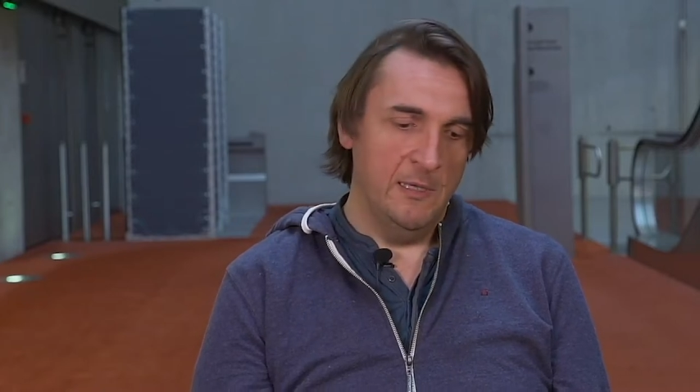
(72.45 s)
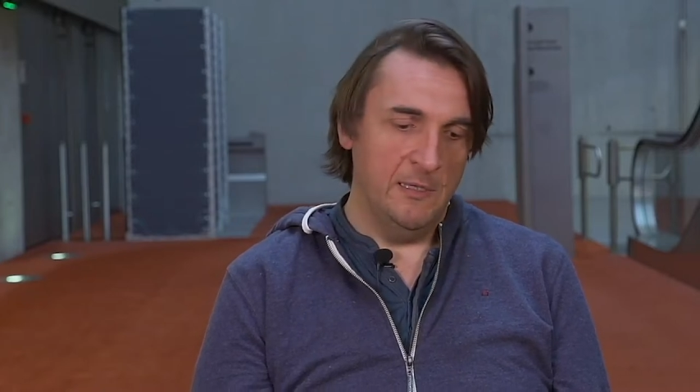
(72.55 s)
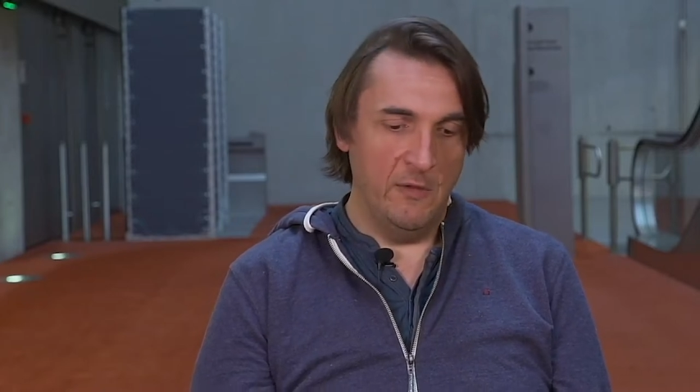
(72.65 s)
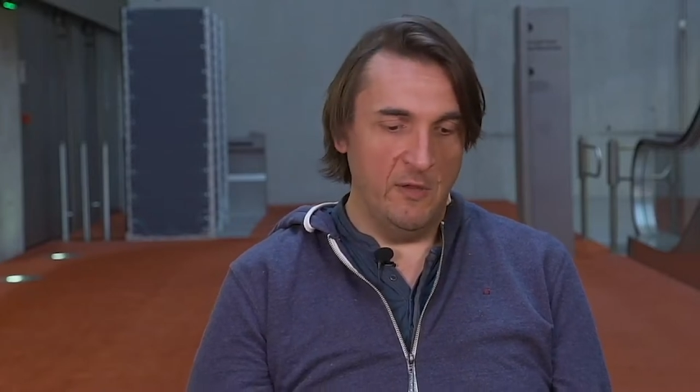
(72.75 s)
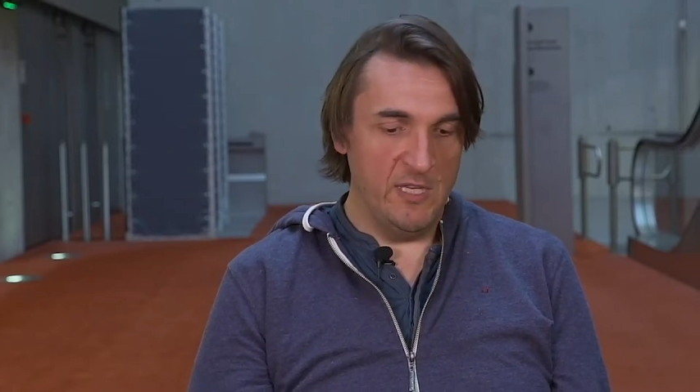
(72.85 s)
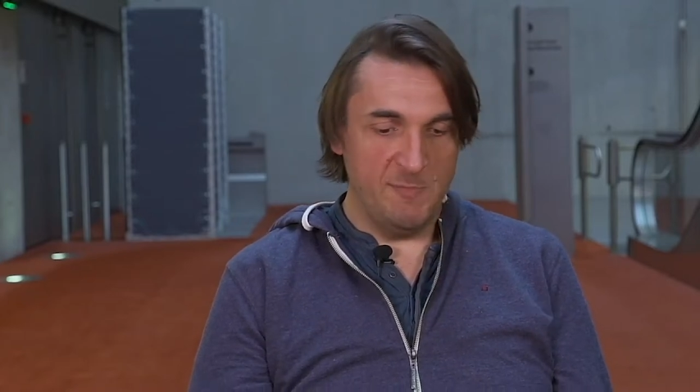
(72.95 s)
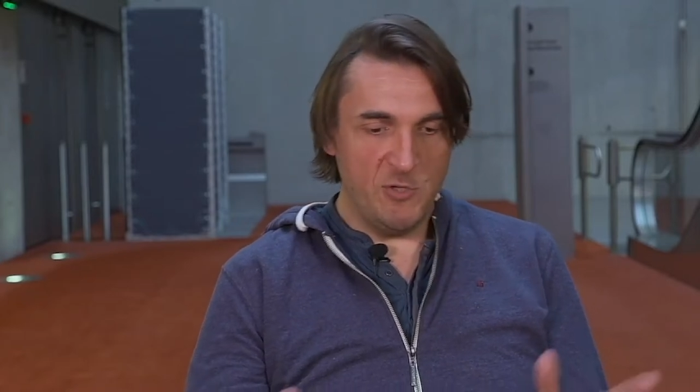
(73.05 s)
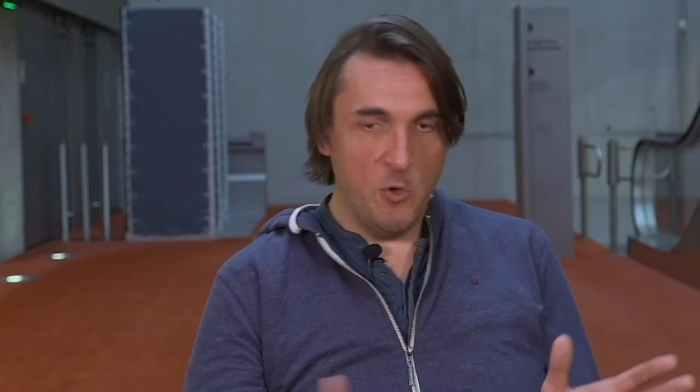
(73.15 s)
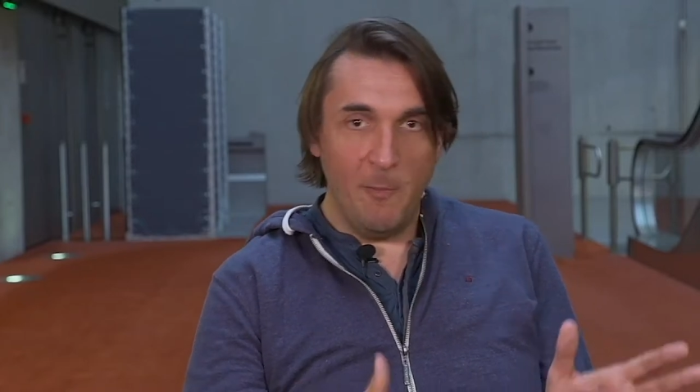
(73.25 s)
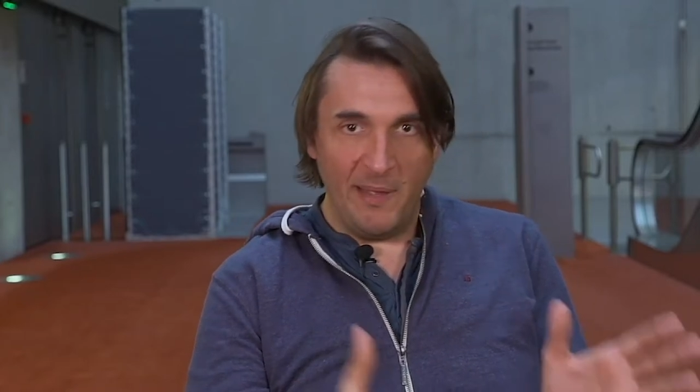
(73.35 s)
qui est une espèce
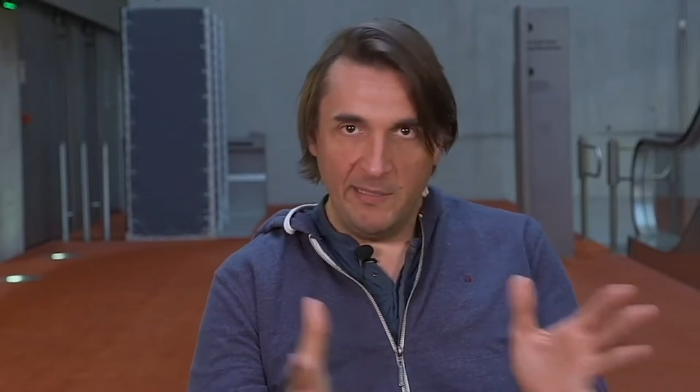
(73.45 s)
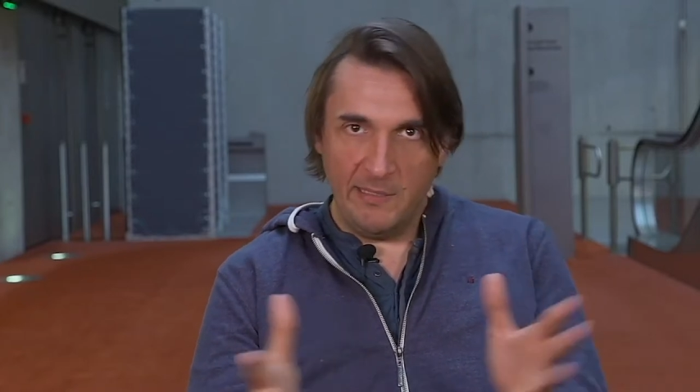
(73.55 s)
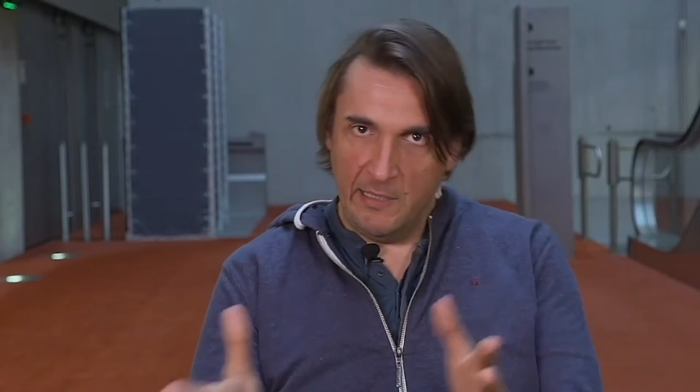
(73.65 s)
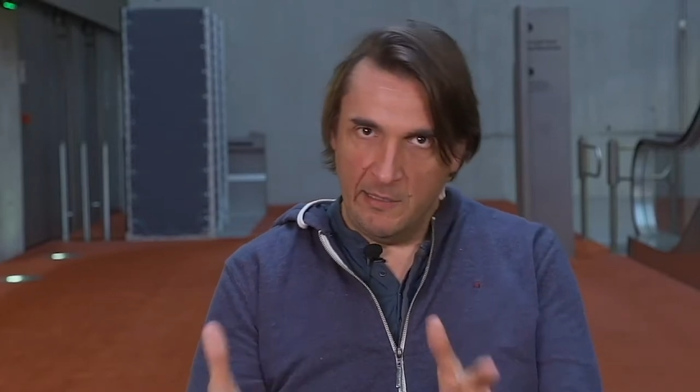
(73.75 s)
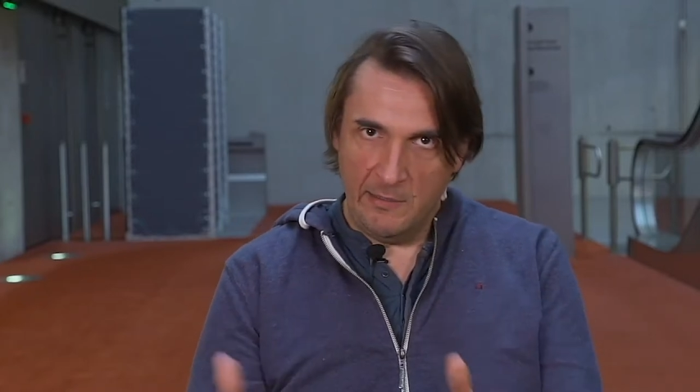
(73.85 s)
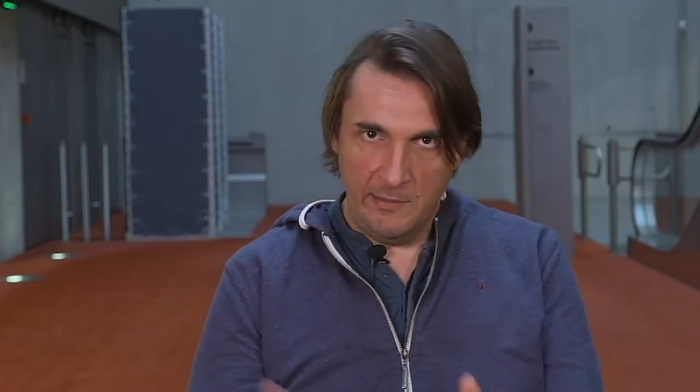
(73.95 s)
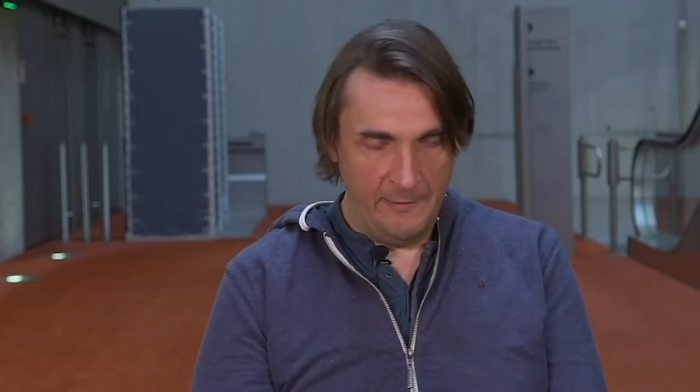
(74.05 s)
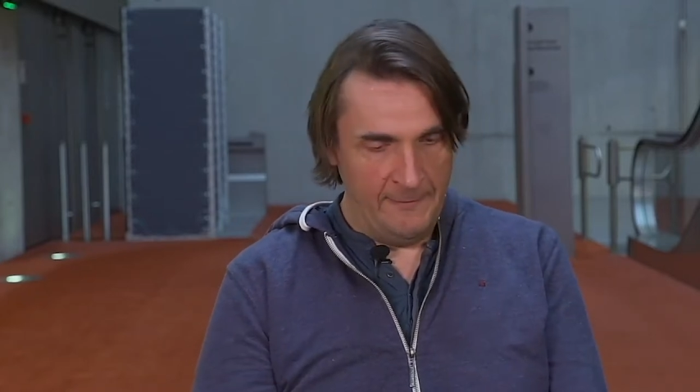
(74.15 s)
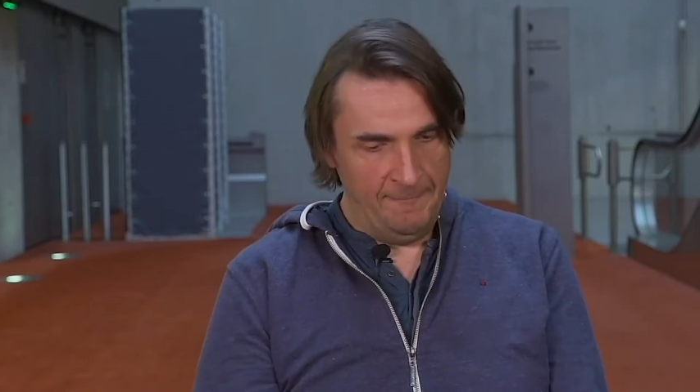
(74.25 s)
de mannequin